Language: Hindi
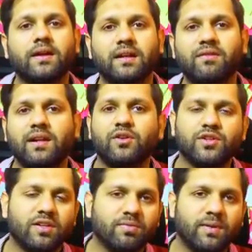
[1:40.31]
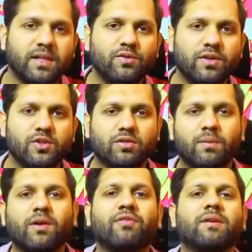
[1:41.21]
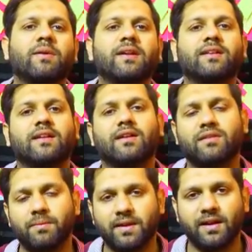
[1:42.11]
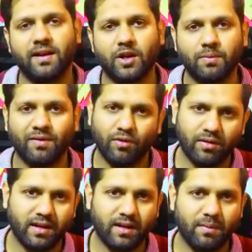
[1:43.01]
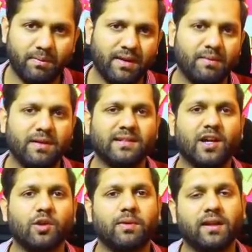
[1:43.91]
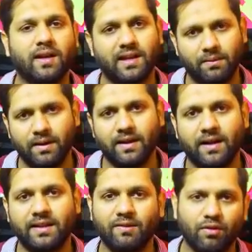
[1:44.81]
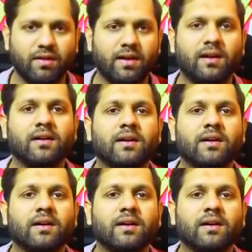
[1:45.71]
डिवेल्यूशन ऑफ मनी हुई जिसका प्रॉफिट बनना था दस से पंद्रह लाख रुपया वो ज़ाया फिर पंद्रह बीस लाख रुपये निकालने में लगा दिए वो ज़ाया